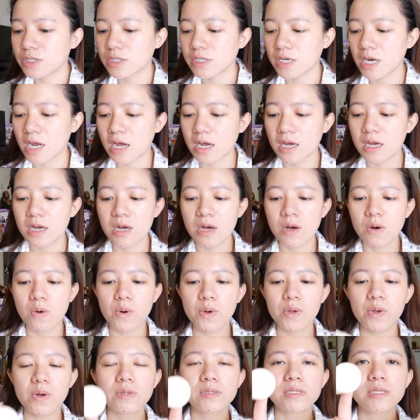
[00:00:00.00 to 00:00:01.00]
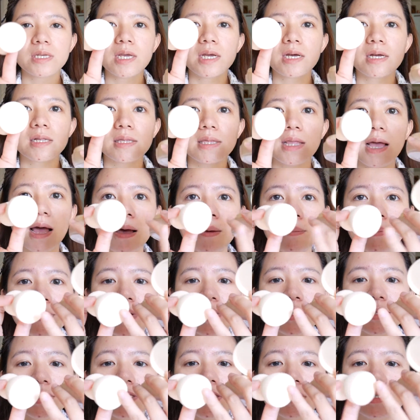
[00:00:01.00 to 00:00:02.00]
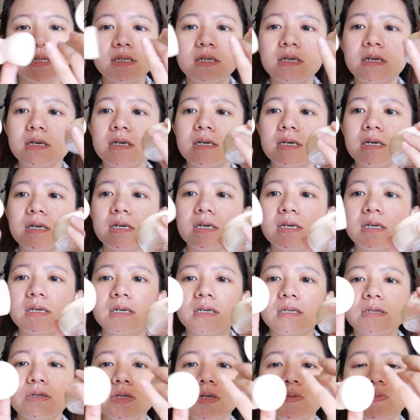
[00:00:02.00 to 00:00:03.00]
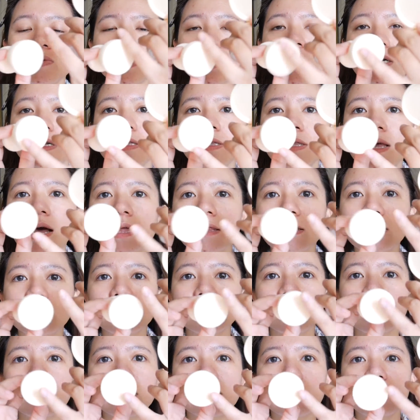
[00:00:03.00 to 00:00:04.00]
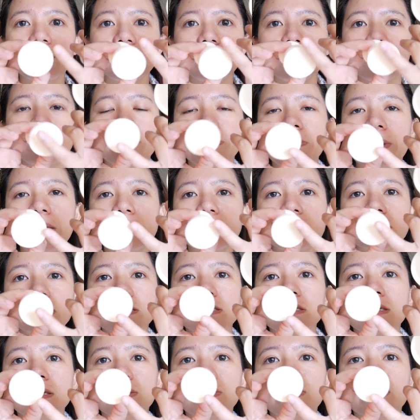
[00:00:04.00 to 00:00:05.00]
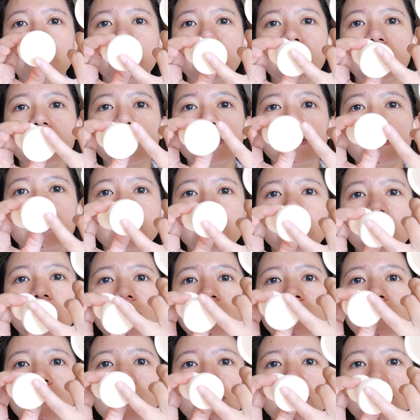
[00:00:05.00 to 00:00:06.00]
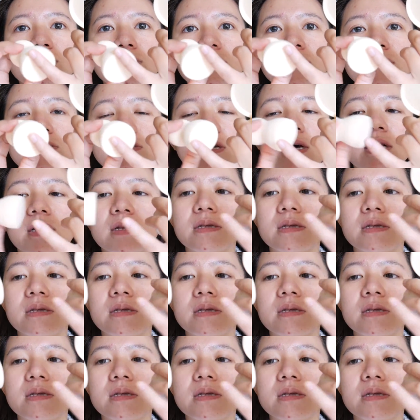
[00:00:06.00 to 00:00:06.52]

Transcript: 那我用这个大面积的，就是比较大的这个半径的圆的这一面去上，